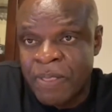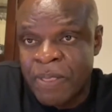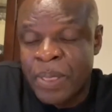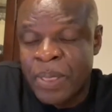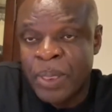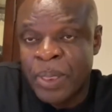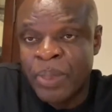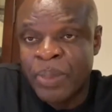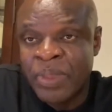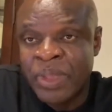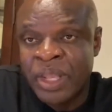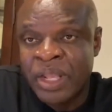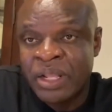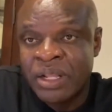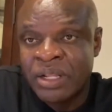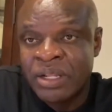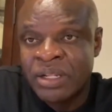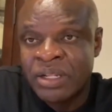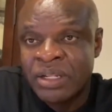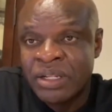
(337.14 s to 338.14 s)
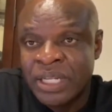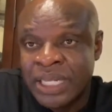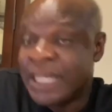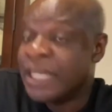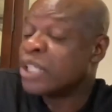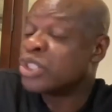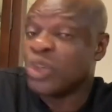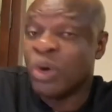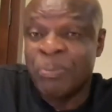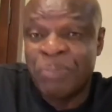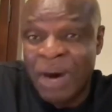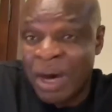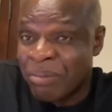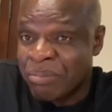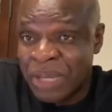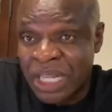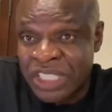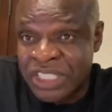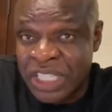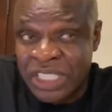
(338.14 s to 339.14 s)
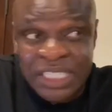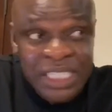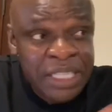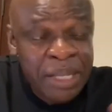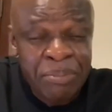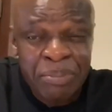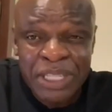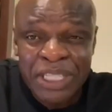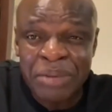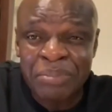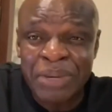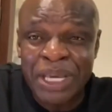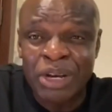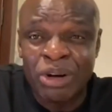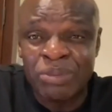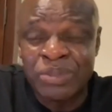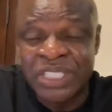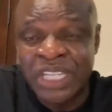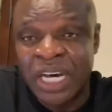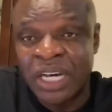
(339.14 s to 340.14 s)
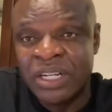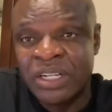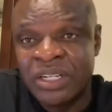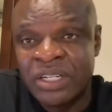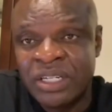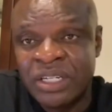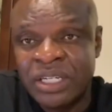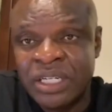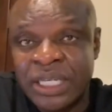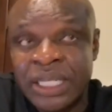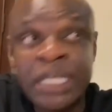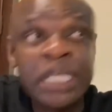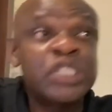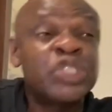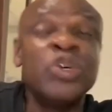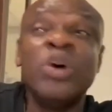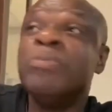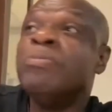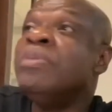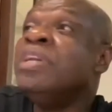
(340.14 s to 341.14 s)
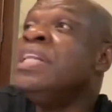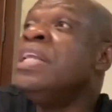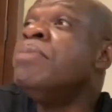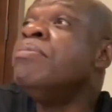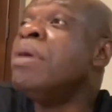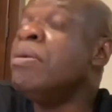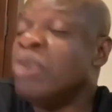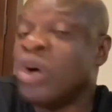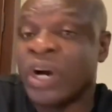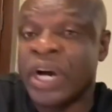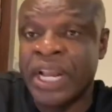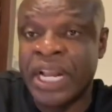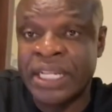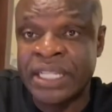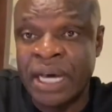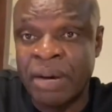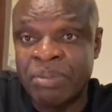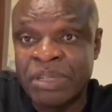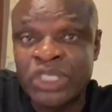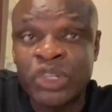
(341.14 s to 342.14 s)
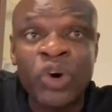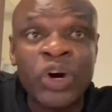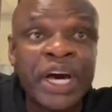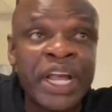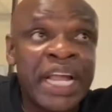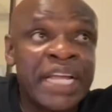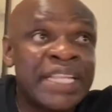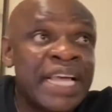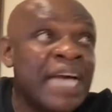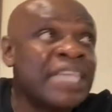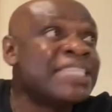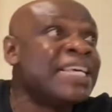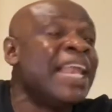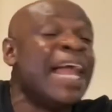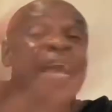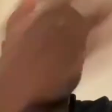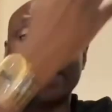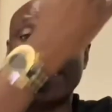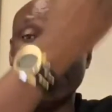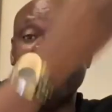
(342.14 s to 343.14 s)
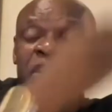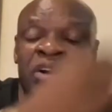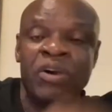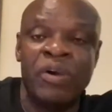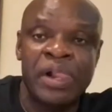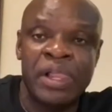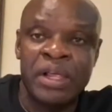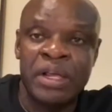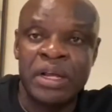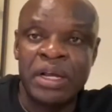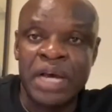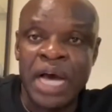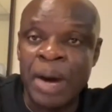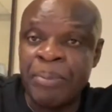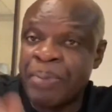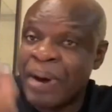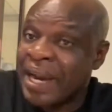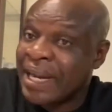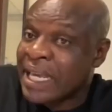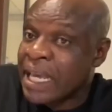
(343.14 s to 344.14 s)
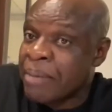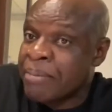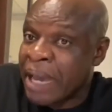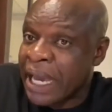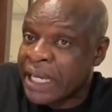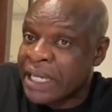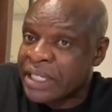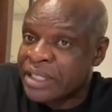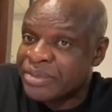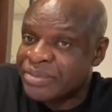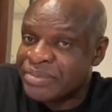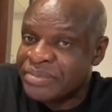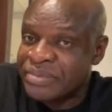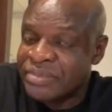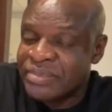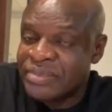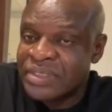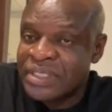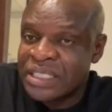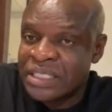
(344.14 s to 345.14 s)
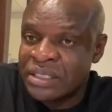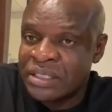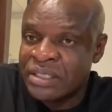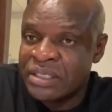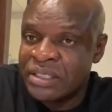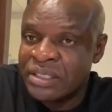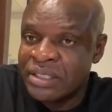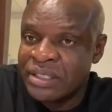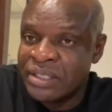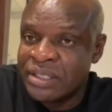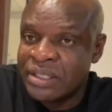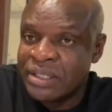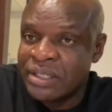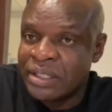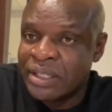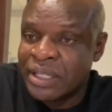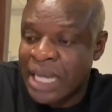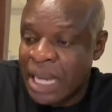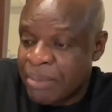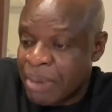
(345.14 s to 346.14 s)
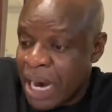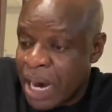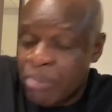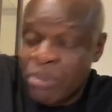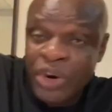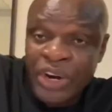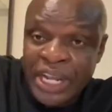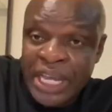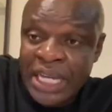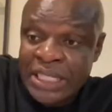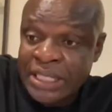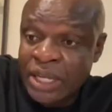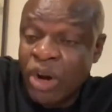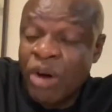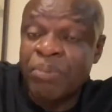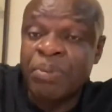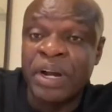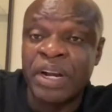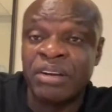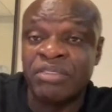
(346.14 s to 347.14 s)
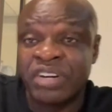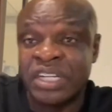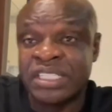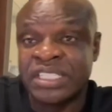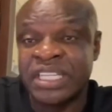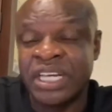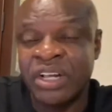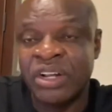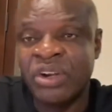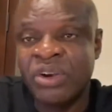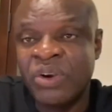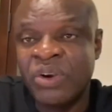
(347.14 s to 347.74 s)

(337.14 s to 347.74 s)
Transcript: Hmm? Ils ne sont pas en Belgique, c'est un petit pays comme ça. Ils ne sont ni même au Canada, qu'au Canada, c'est l'anglais, à part Québec. Hmm? Là-bas, à Montréal, c'est on parle le français.